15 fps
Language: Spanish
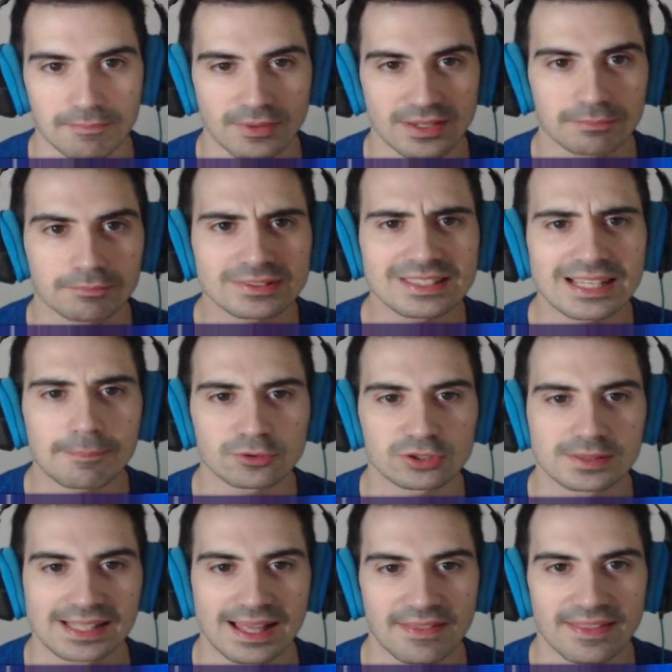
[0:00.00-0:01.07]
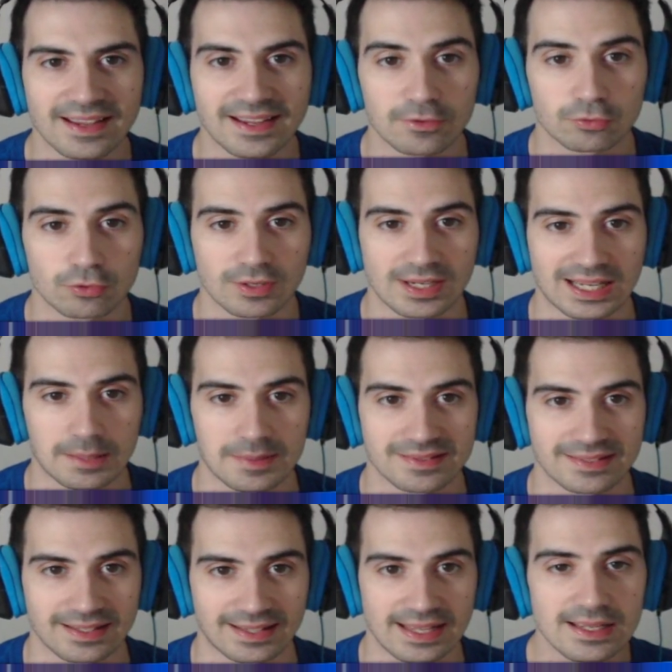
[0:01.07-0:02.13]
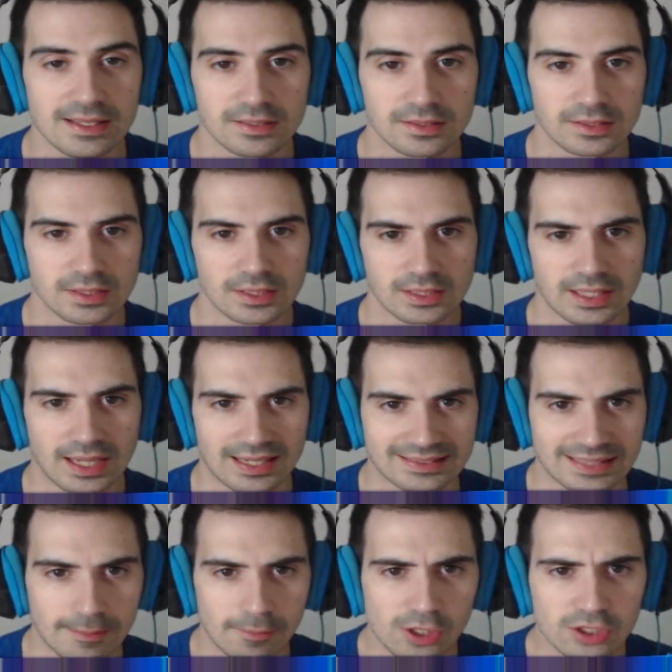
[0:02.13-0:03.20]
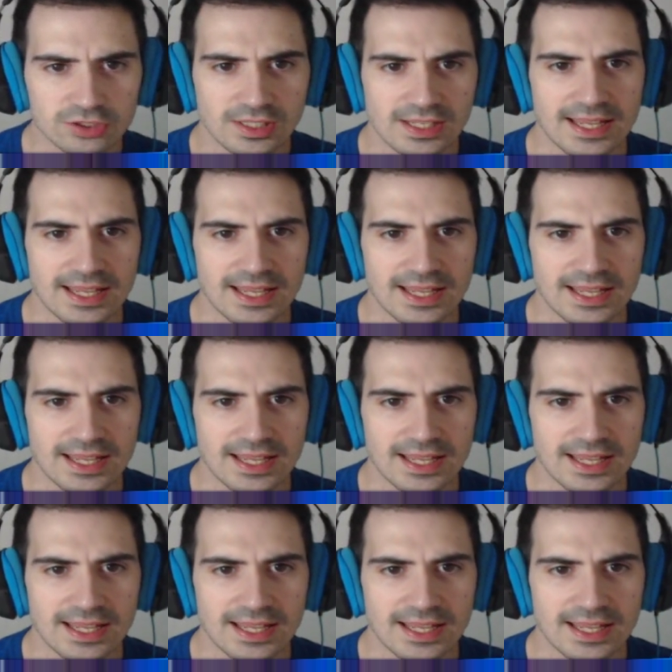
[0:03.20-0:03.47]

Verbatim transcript: pues, pues la posibilidad de que os toque la camiseta. Ahí estamos.